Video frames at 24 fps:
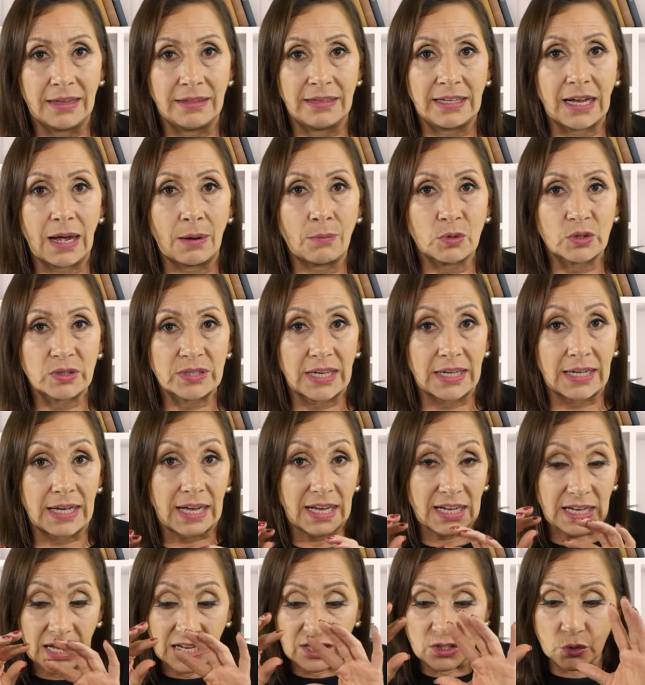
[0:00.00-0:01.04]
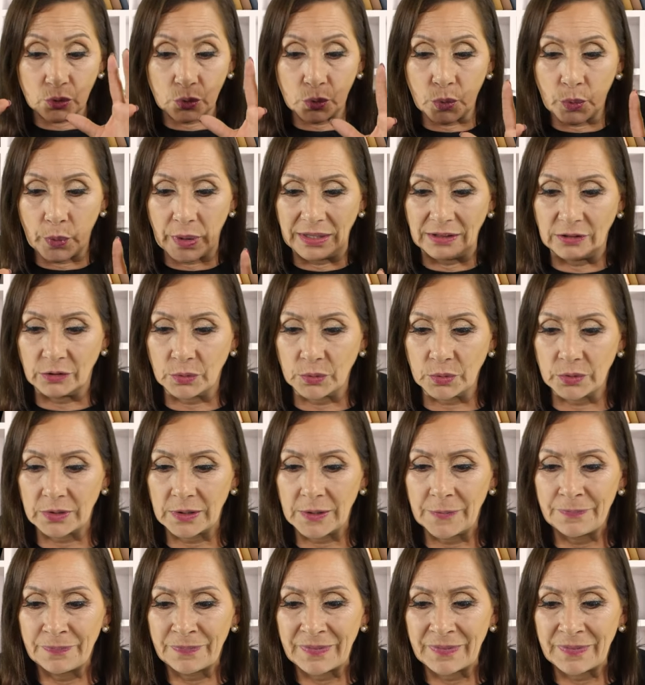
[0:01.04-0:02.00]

digamos, a, su juventud.